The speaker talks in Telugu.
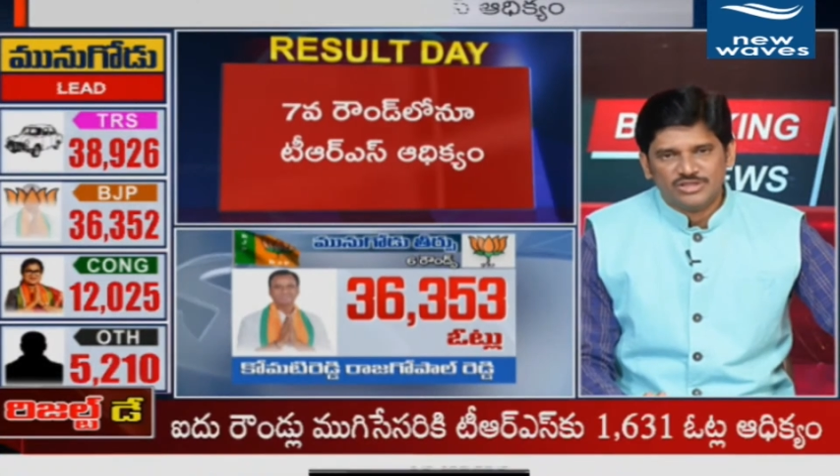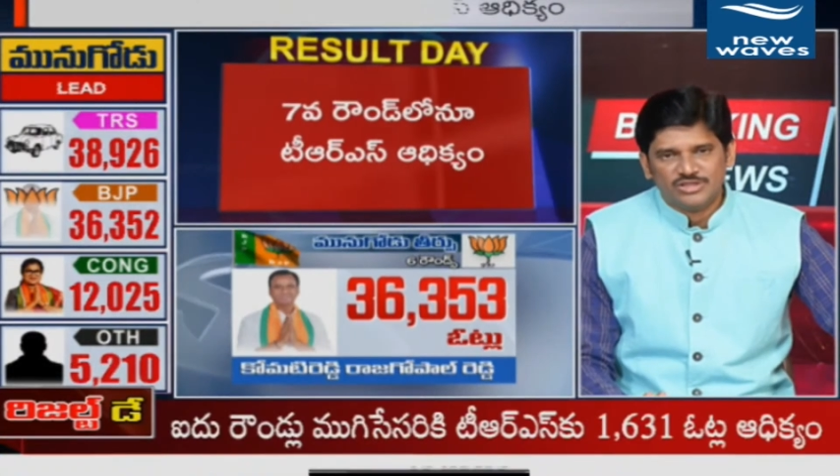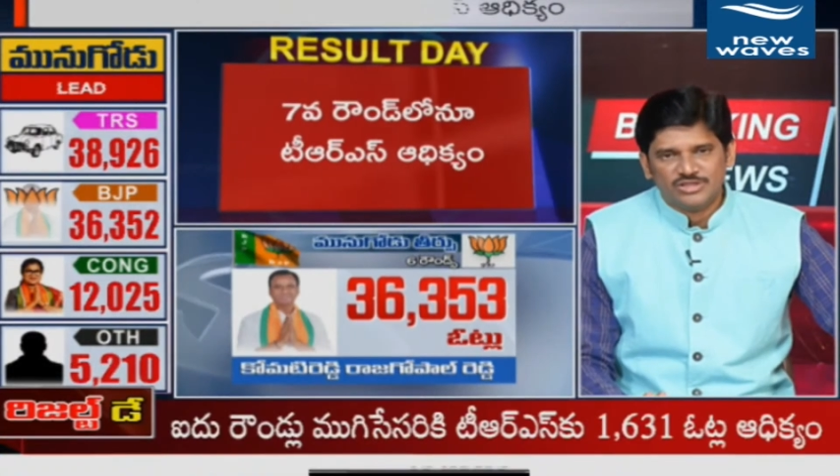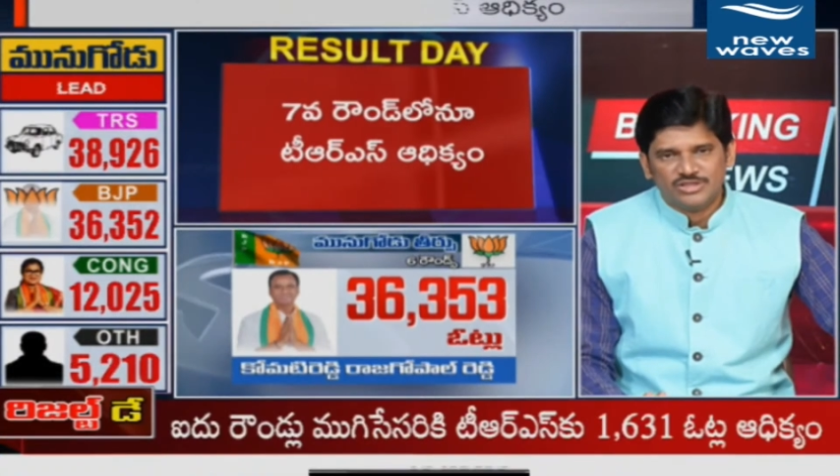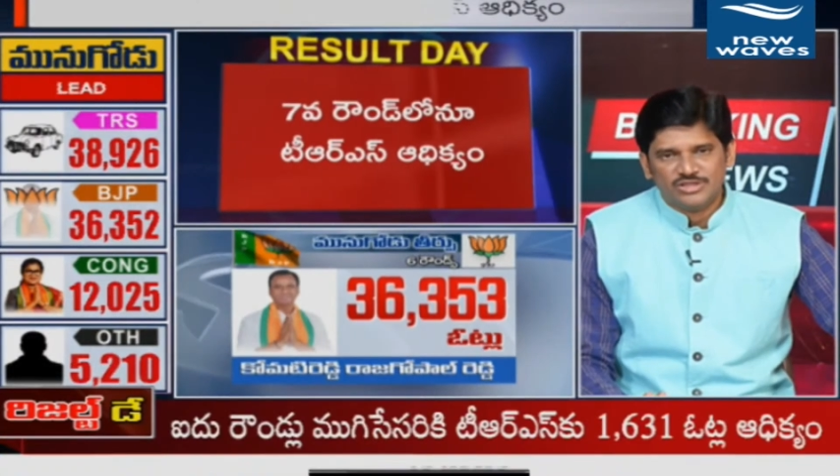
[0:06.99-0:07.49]

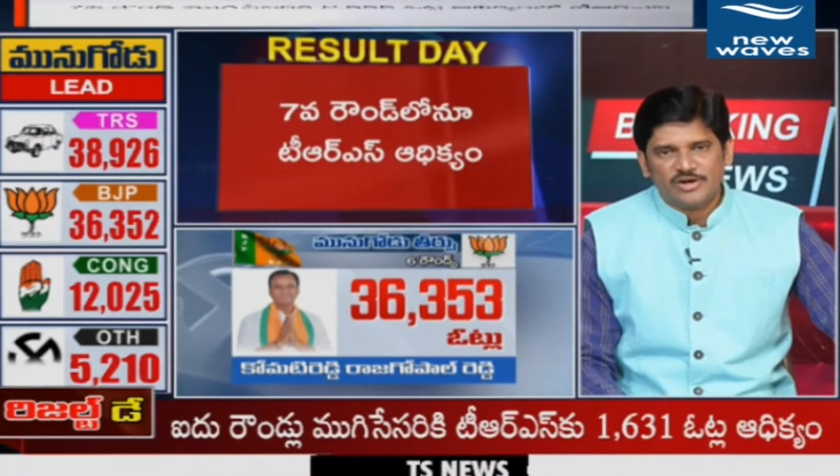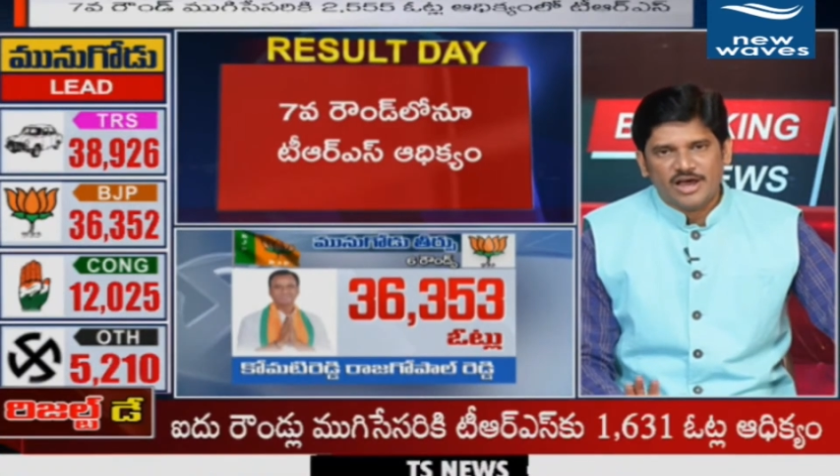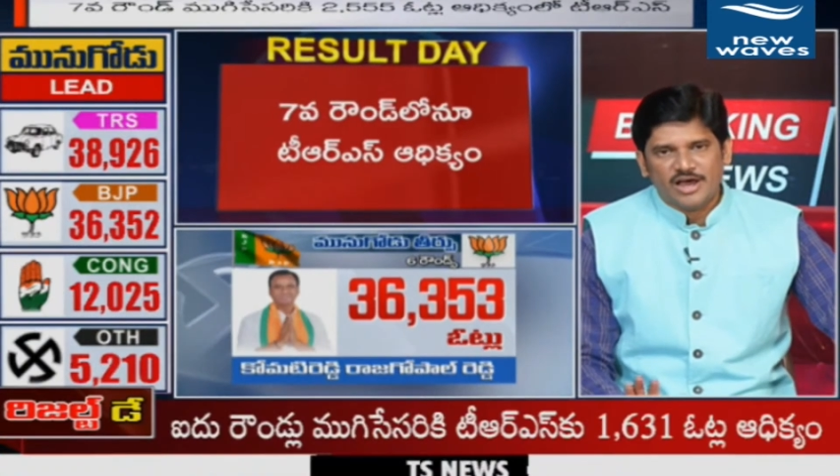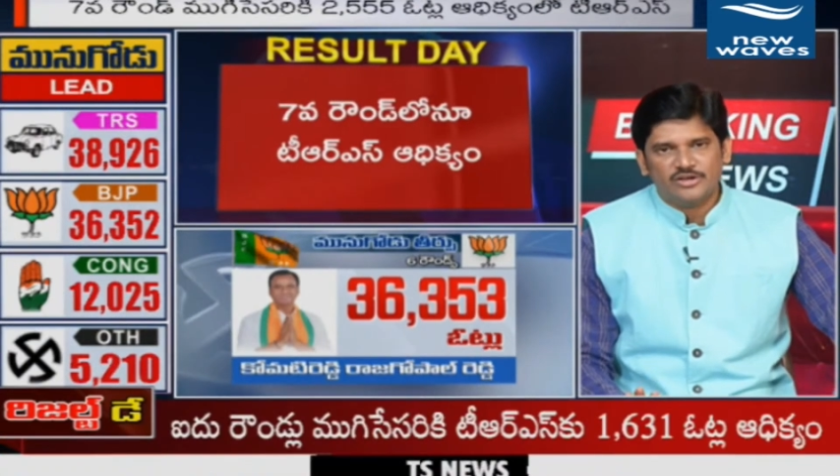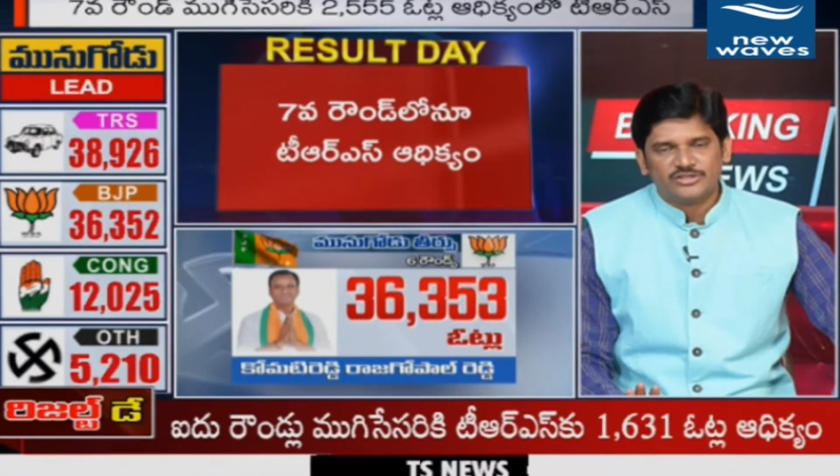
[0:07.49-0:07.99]
అనేటువంటి
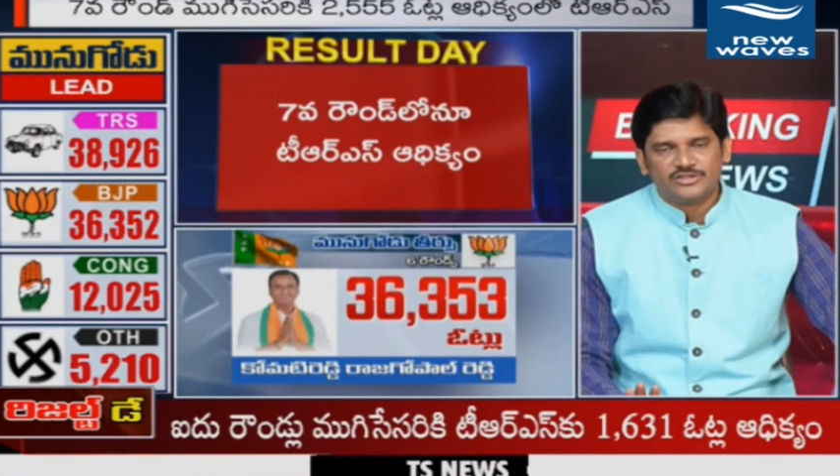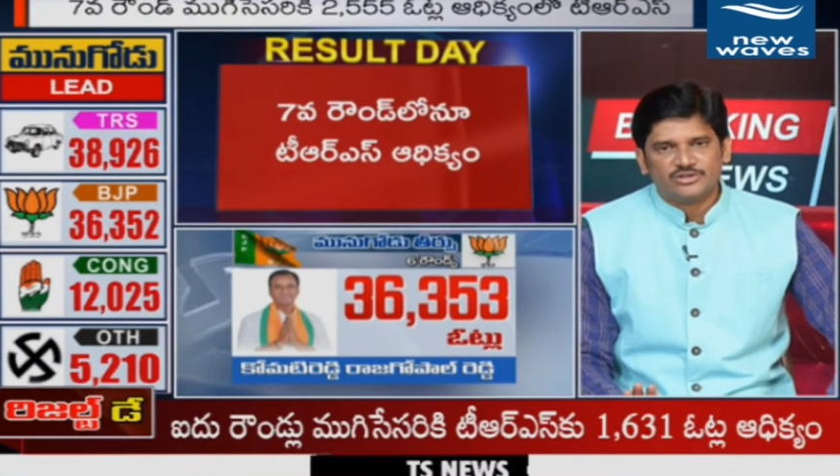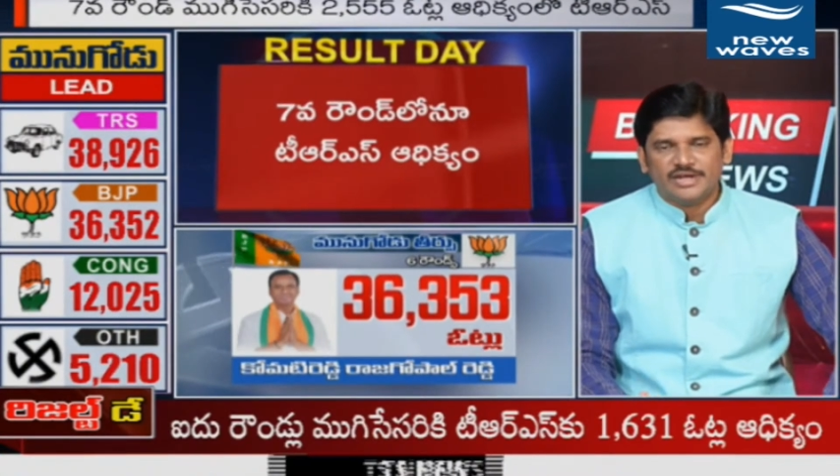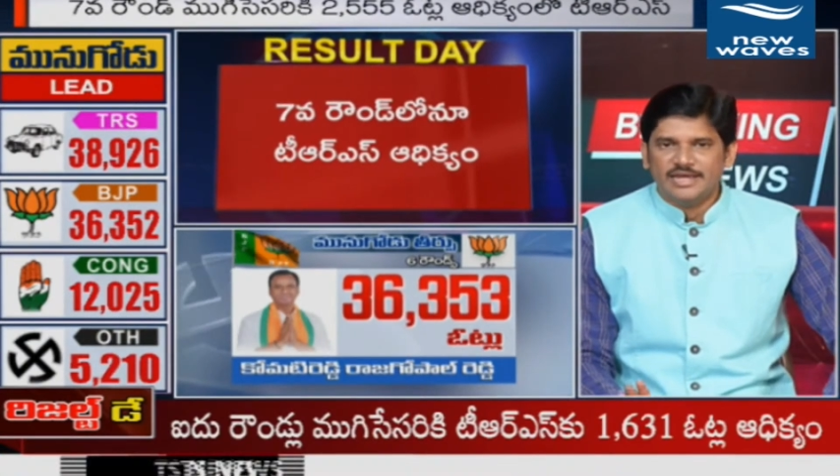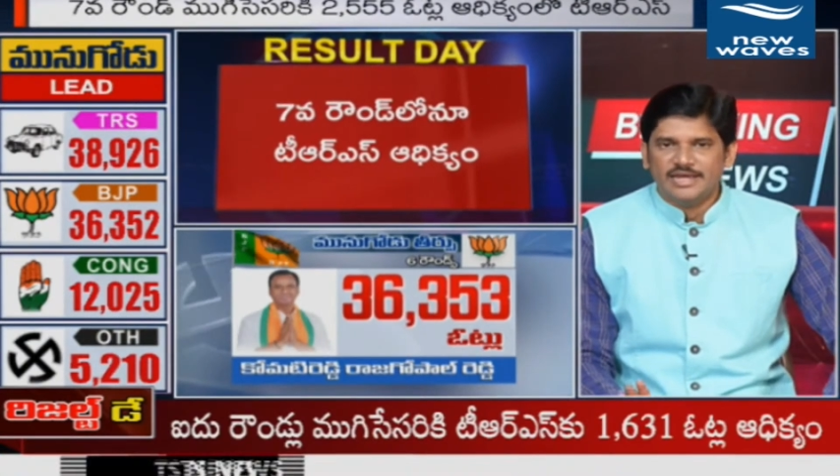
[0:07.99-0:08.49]

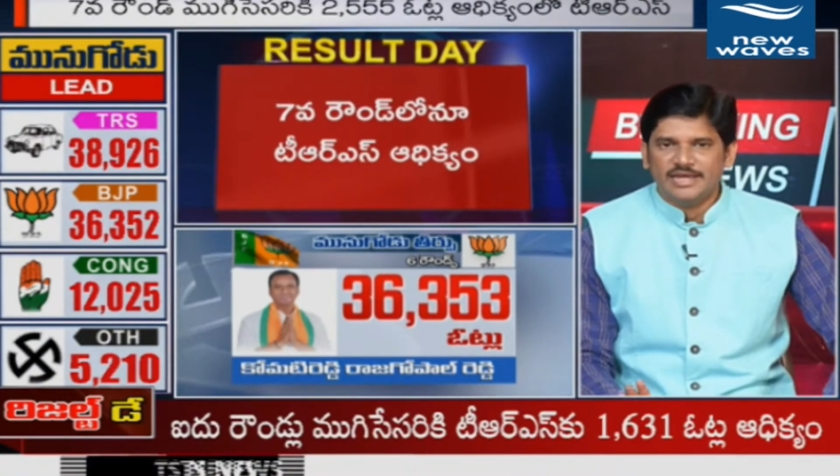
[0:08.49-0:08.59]
ఆలోచనతోనే